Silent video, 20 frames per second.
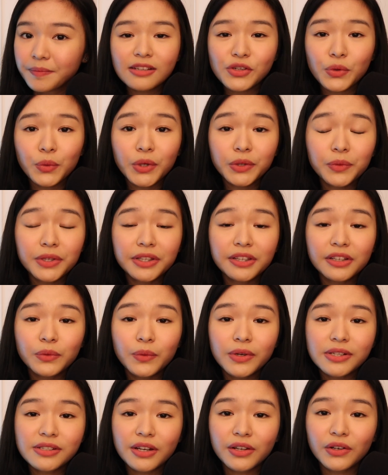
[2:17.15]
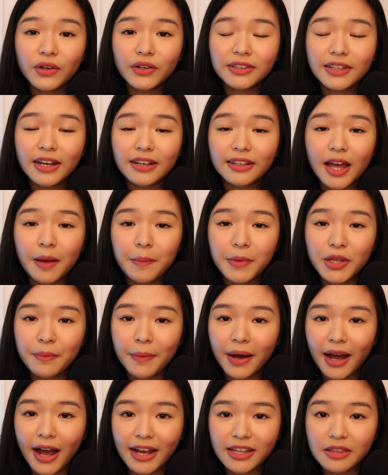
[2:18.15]
So what we did was kinontak namin
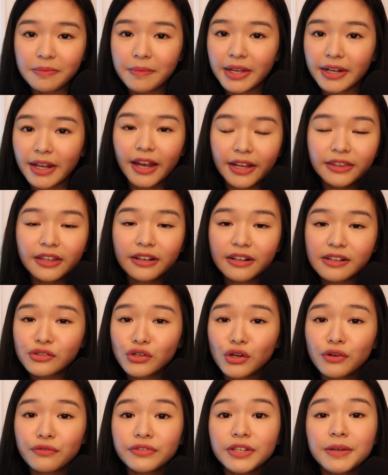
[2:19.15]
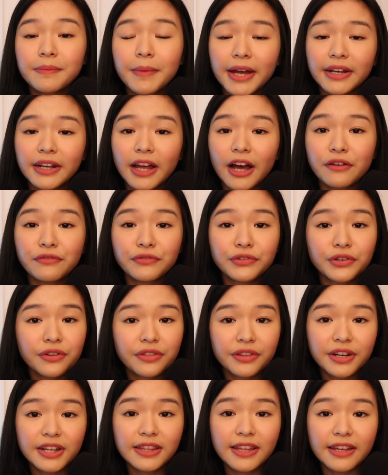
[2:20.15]
yung mga admin and then resolve naman after
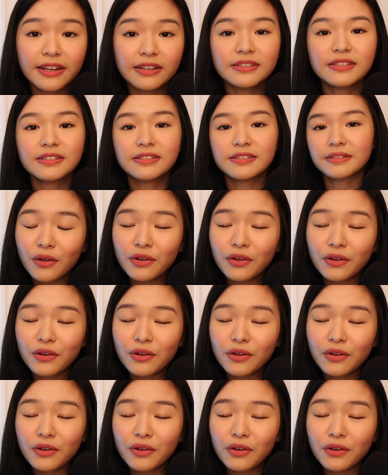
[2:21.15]
3 days.